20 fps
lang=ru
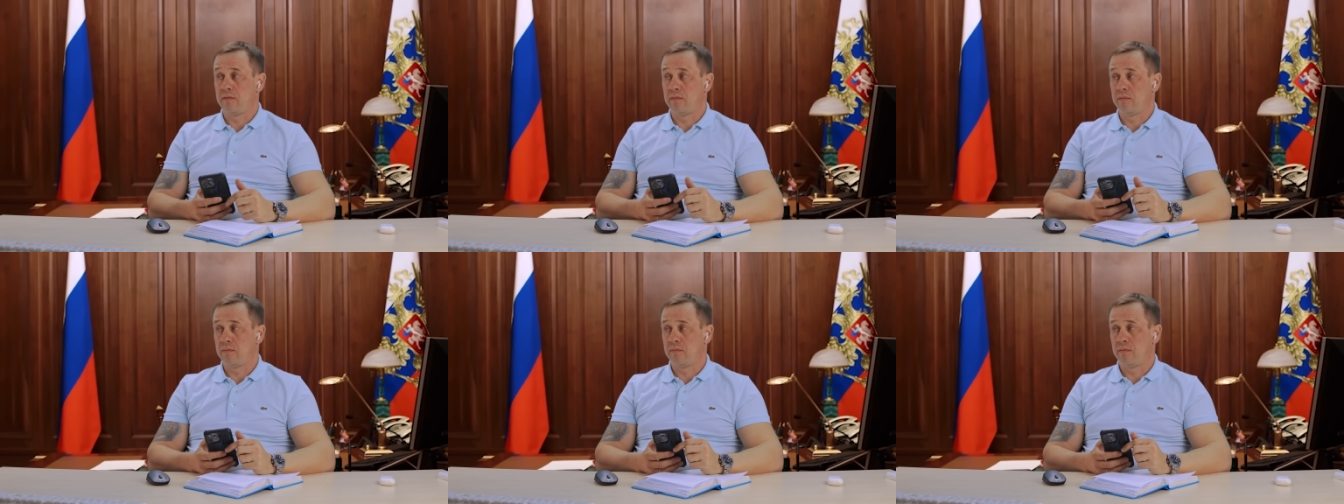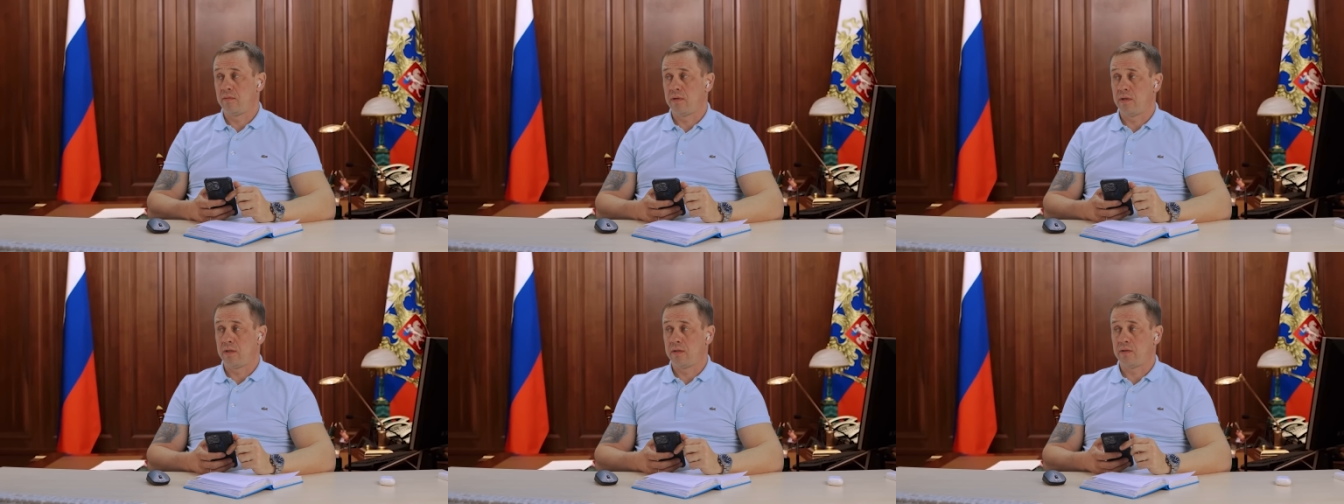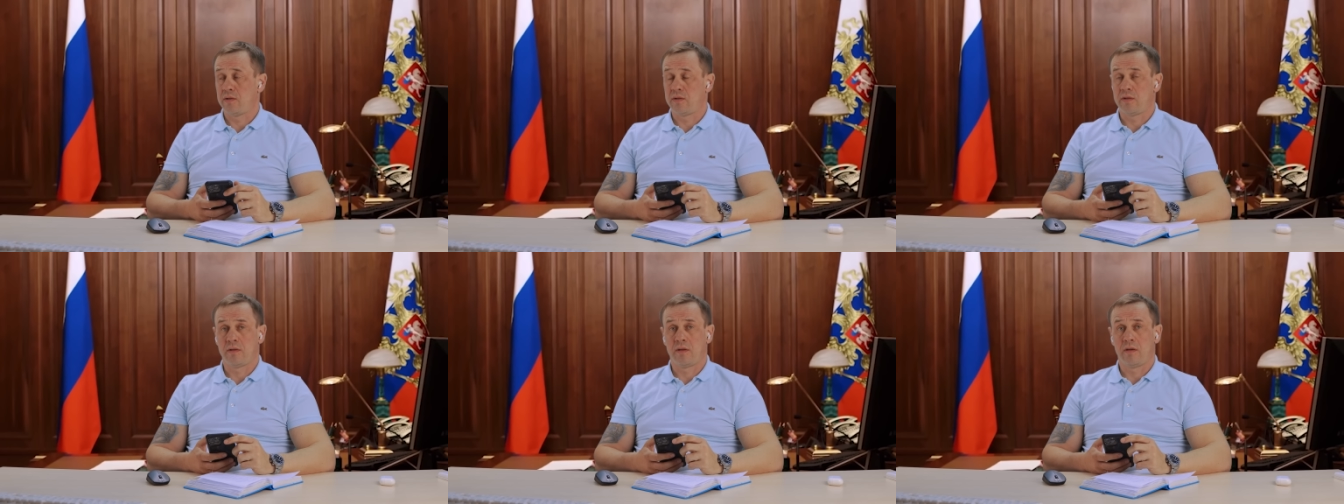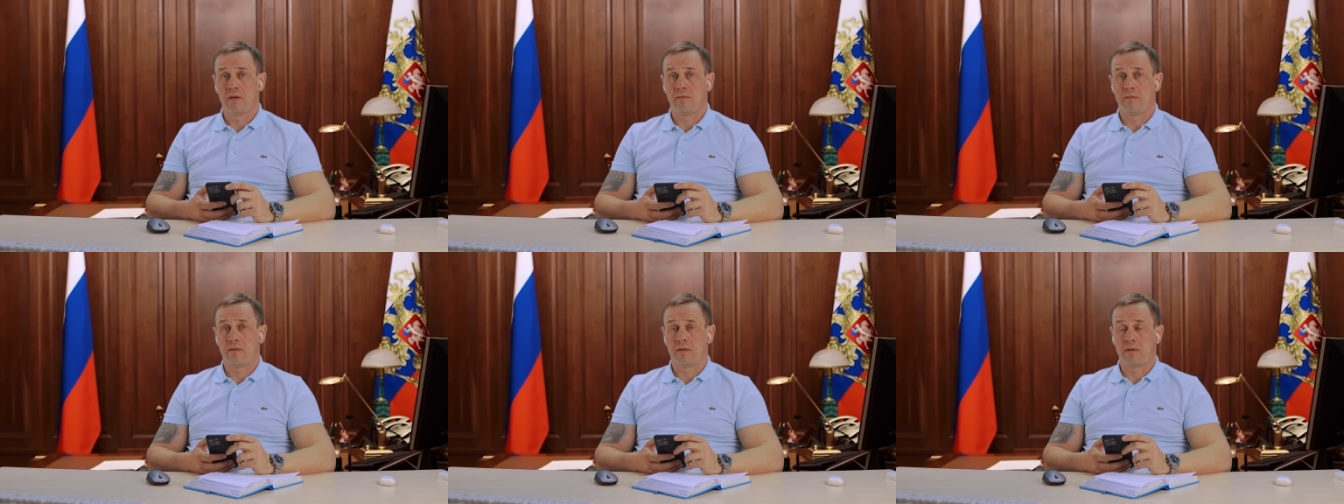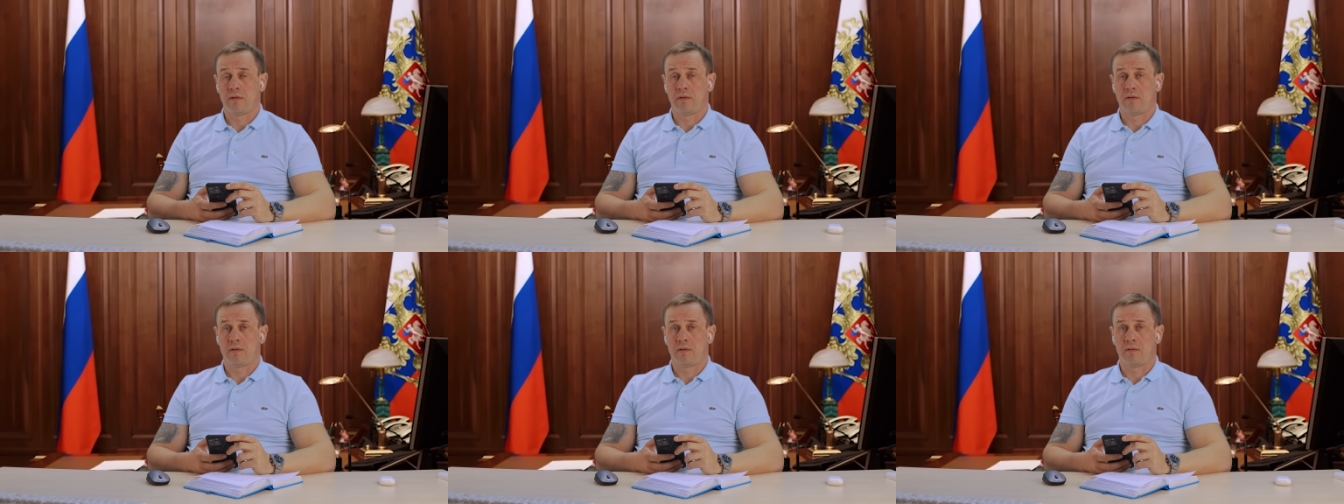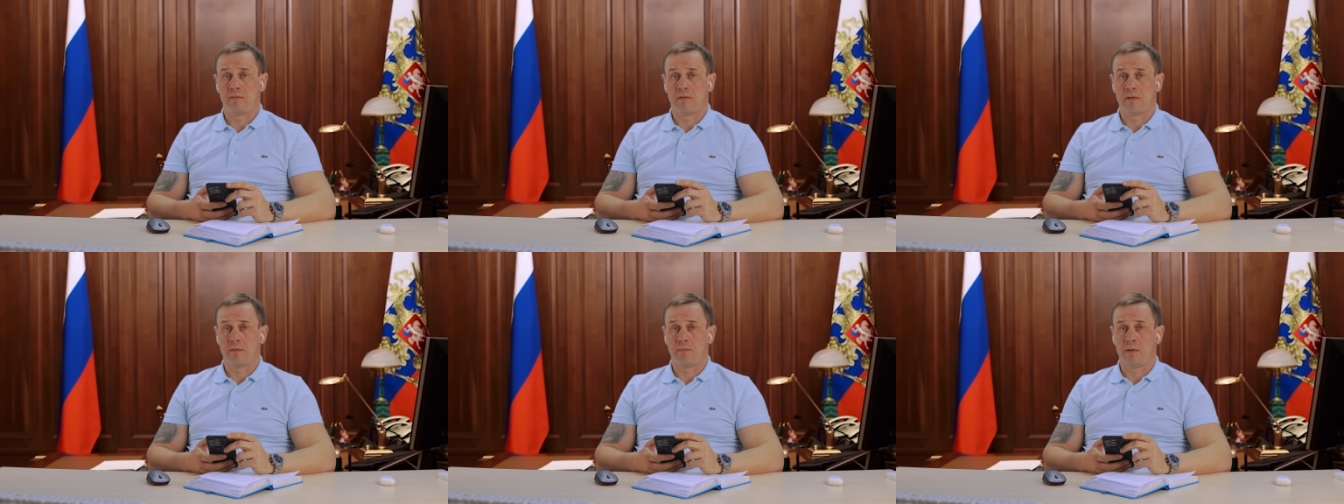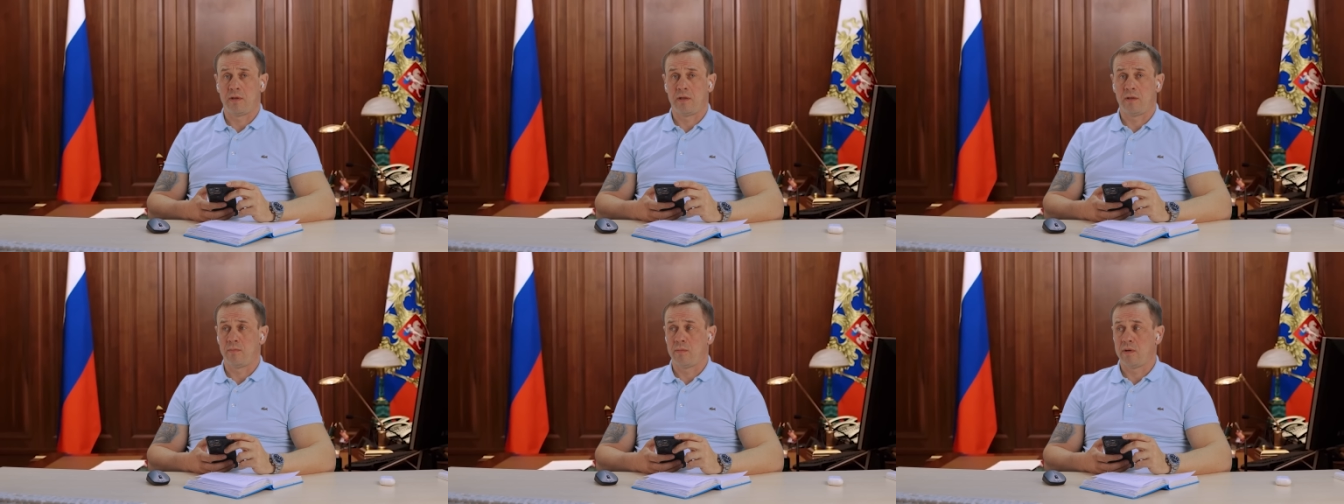Ну, я начинаю вас
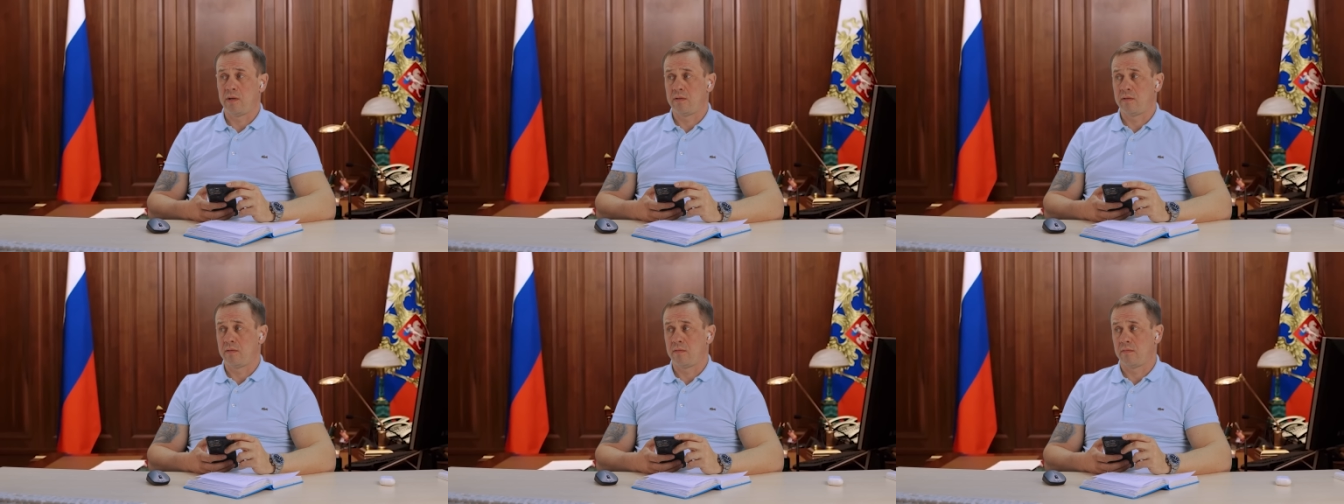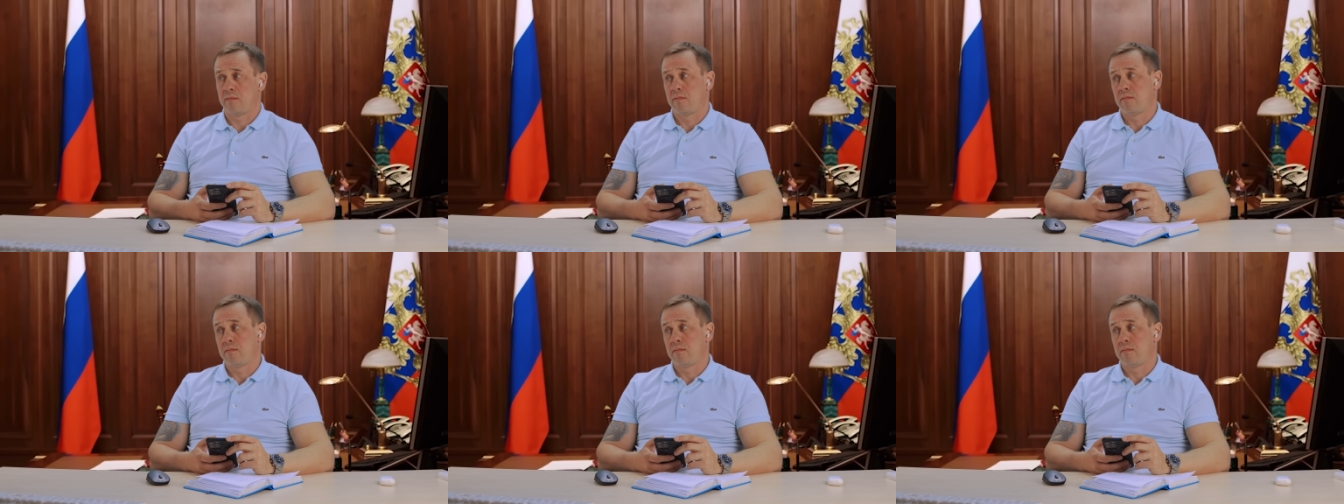воспринимать ну,